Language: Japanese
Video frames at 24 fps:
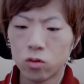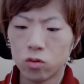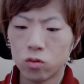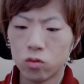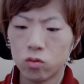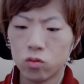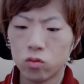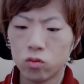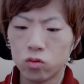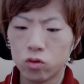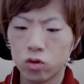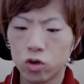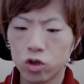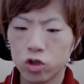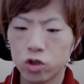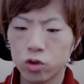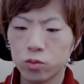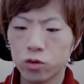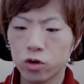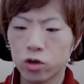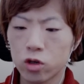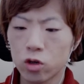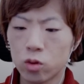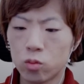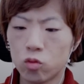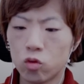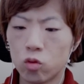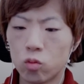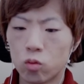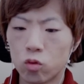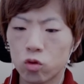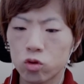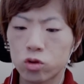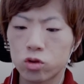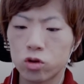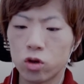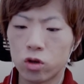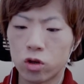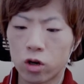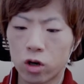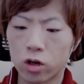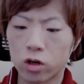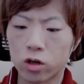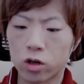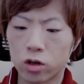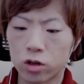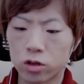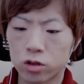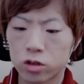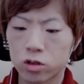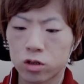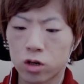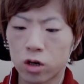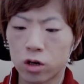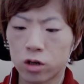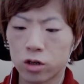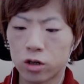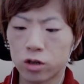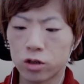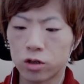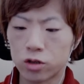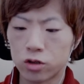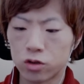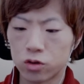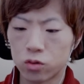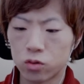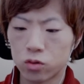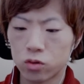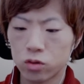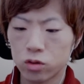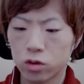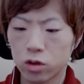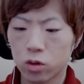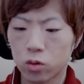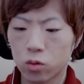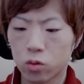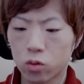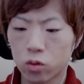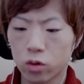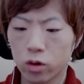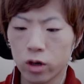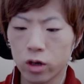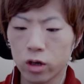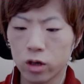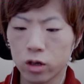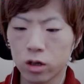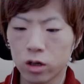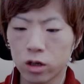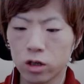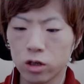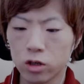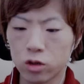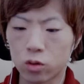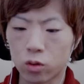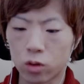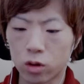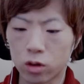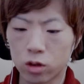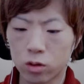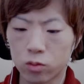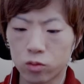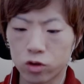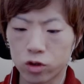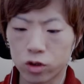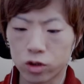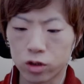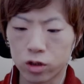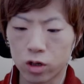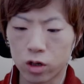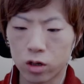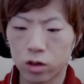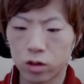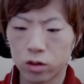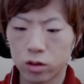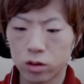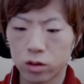うんねじ巻きはもう持ってないから使えないでしょでこの辺がヒントかなもしかして